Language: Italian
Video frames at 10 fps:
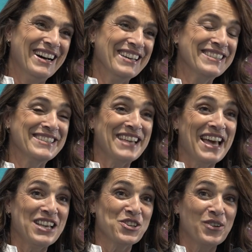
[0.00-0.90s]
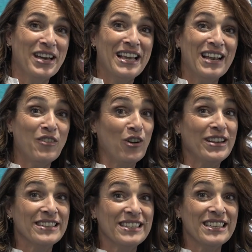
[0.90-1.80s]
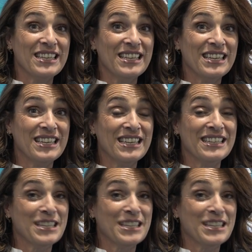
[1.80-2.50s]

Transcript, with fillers: eh, in sé, cioè la voglia di